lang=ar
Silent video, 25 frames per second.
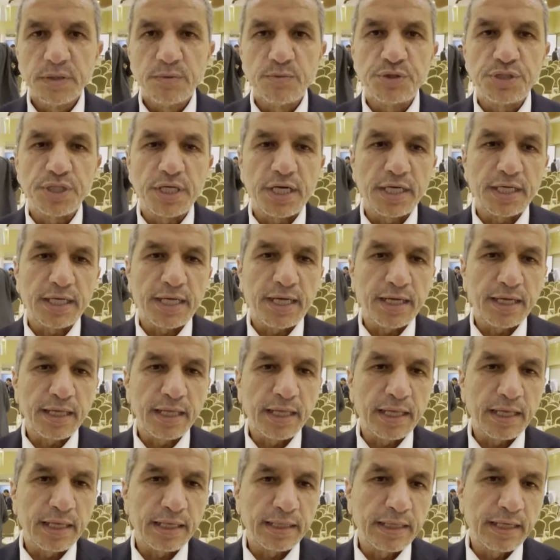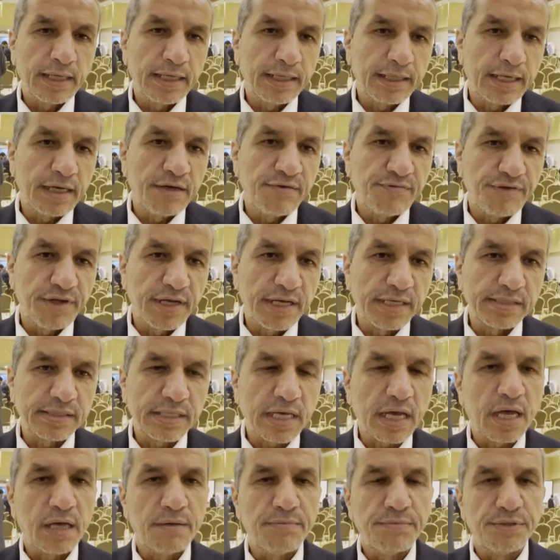مشاركة حقيقة كان فيها
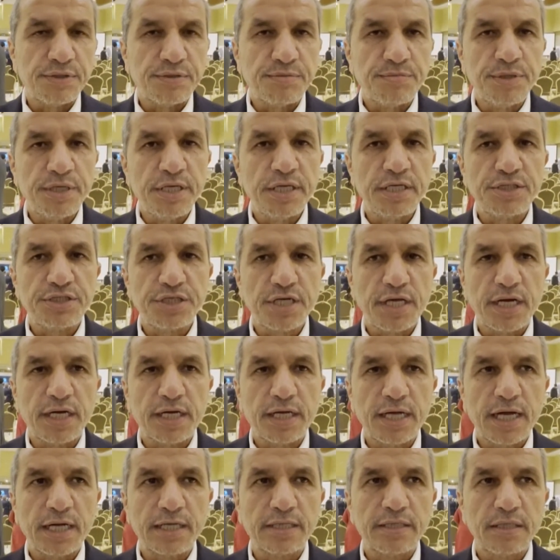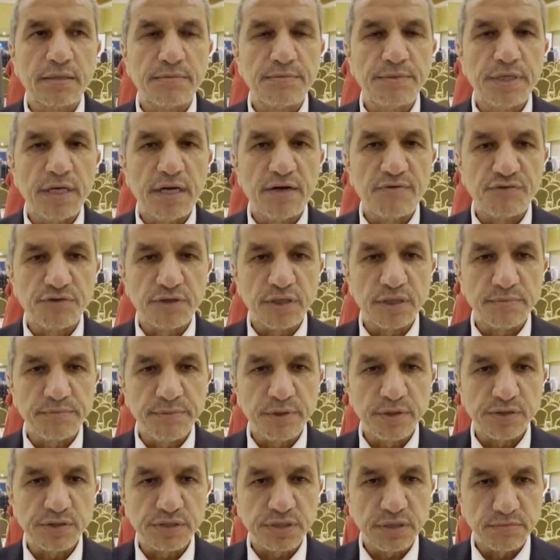زخم كبير شارك أكثر من
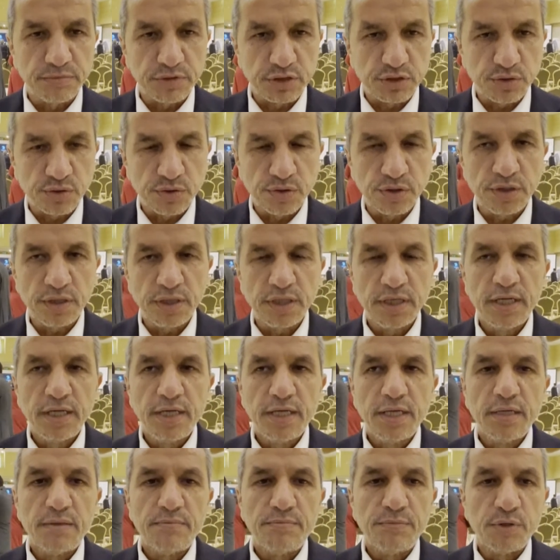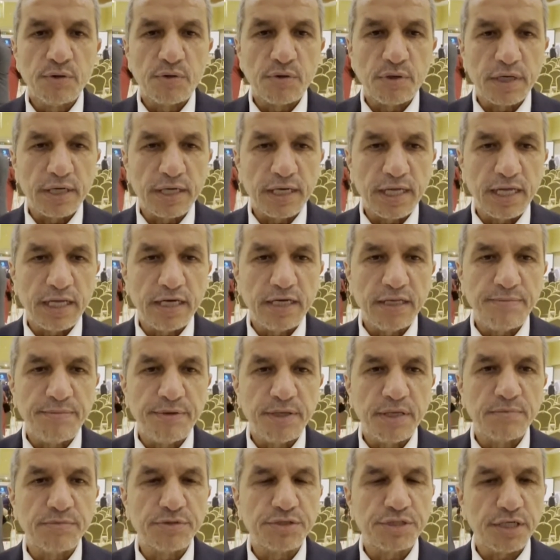1360 مشروع من كل
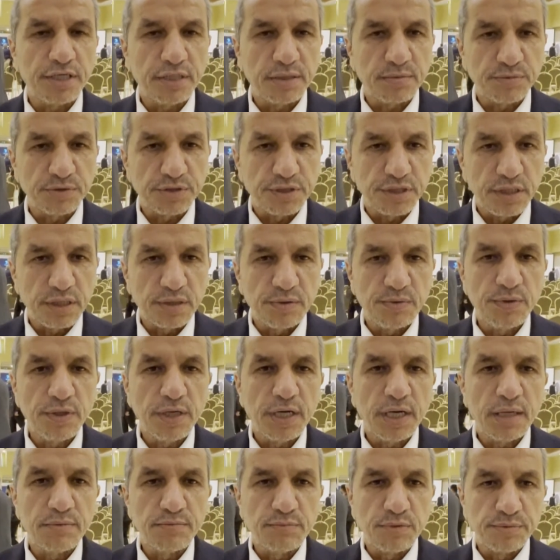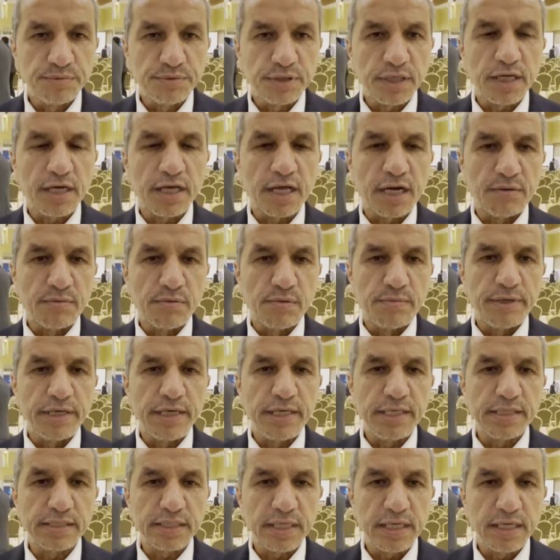الحليبية مشاريع متنوعة مبتكرة
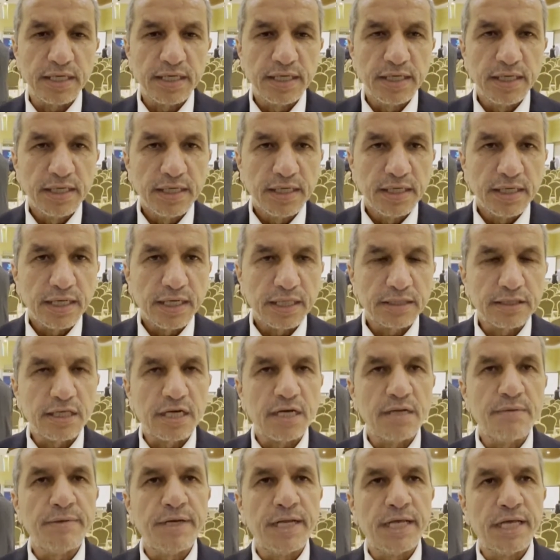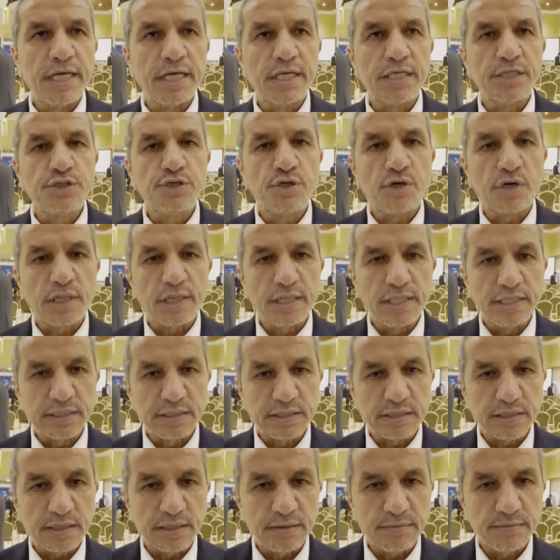مميزة اخترنا منها شورت
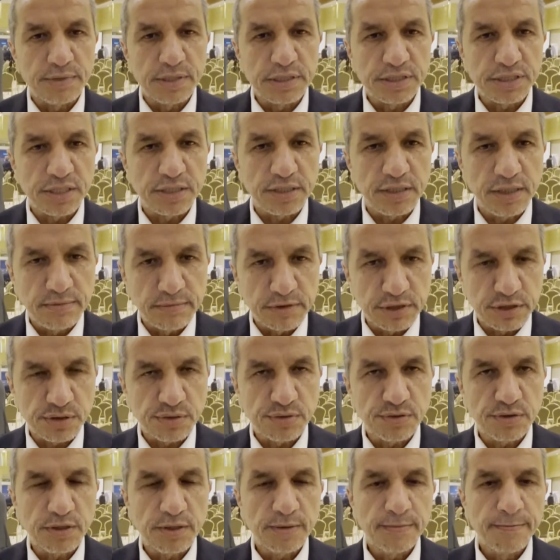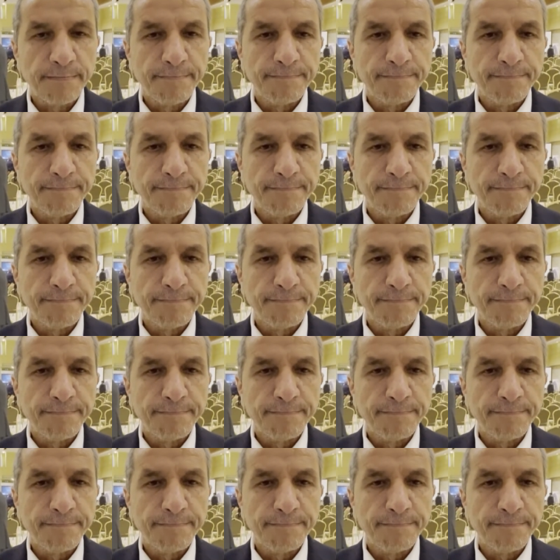ليست من 60 مشروع